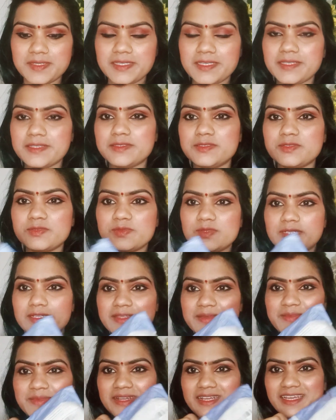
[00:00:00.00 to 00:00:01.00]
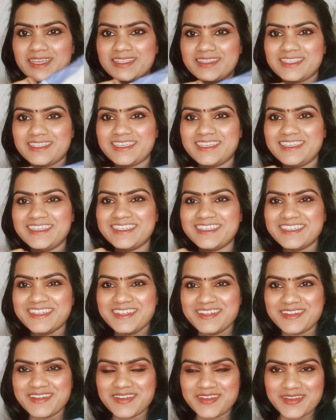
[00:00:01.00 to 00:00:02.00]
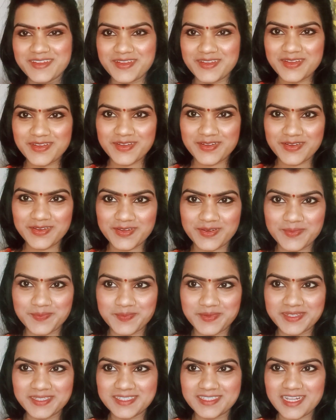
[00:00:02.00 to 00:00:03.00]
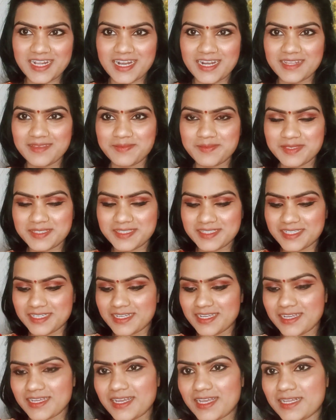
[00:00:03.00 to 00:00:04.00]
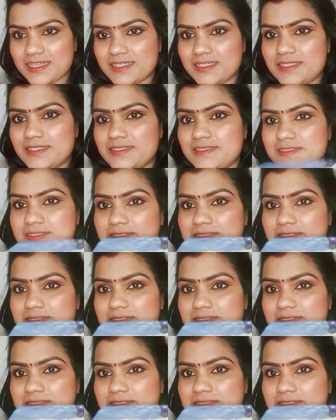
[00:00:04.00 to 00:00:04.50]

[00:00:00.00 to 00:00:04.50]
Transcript: मेरी ज्वेलरी मंगाई थी और अपनी साड़ी में सेट लगा कर